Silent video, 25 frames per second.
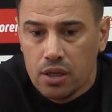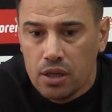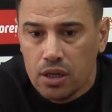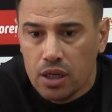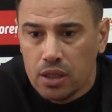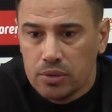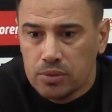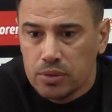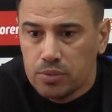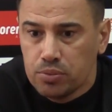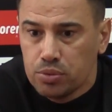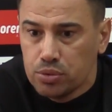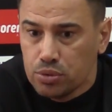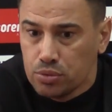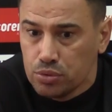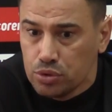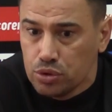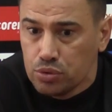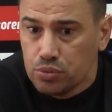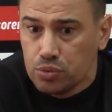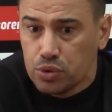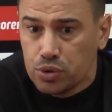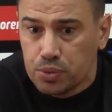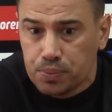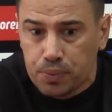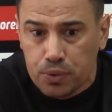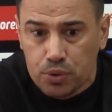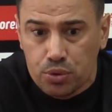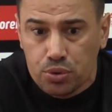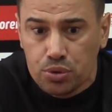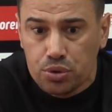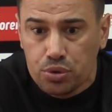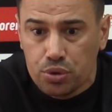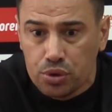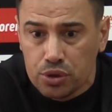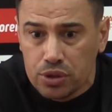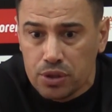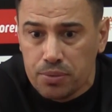Ama bulunduğumuz
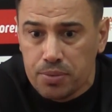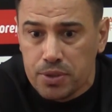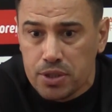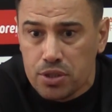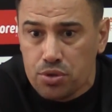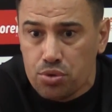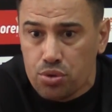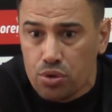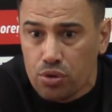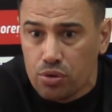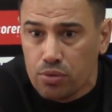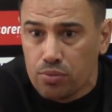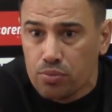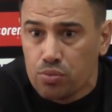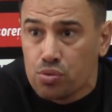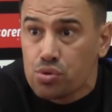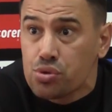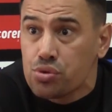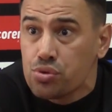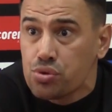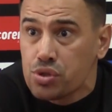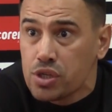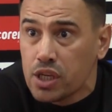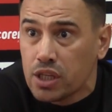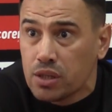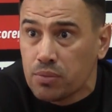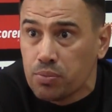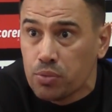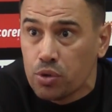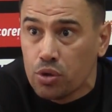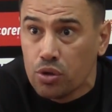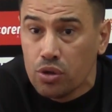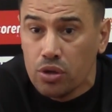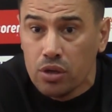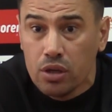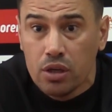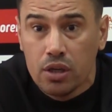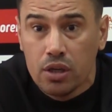pozisyon da bizi çok mutsuz etmiyor.